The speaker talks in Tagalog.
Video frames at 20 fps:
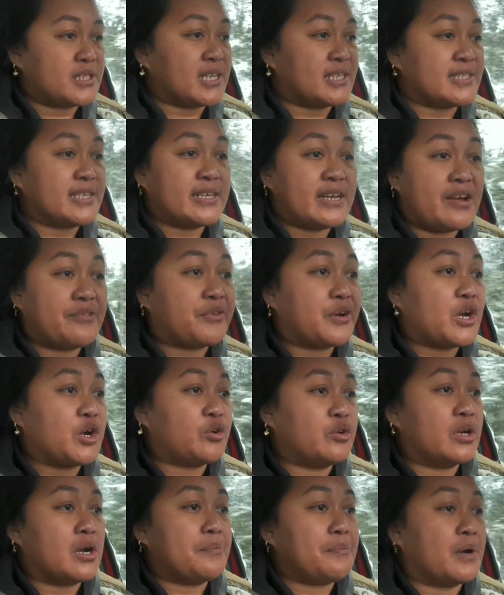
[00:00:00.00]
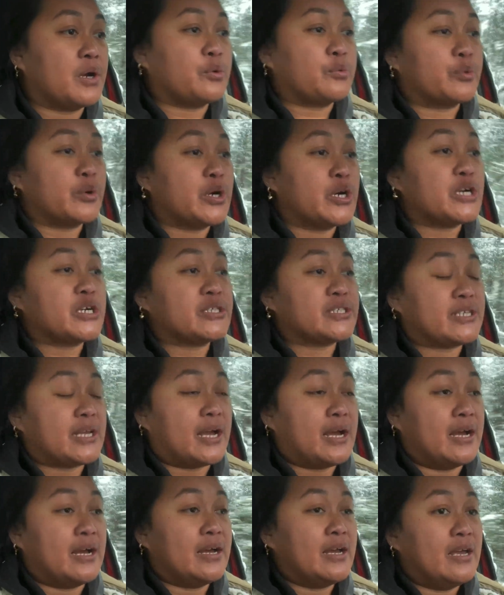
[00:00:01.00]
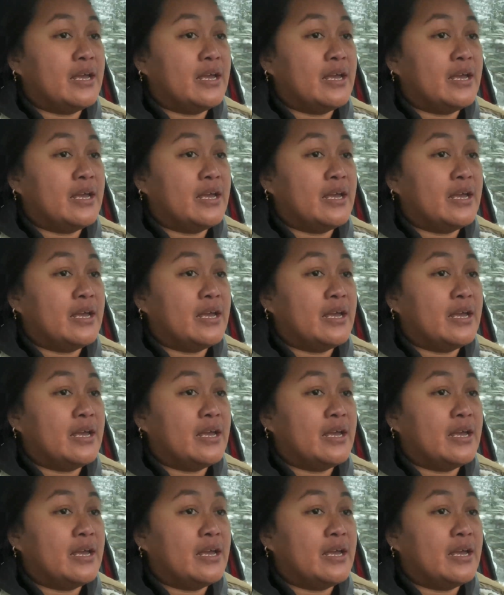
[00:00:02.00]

Kasi never ako nakapag-work sa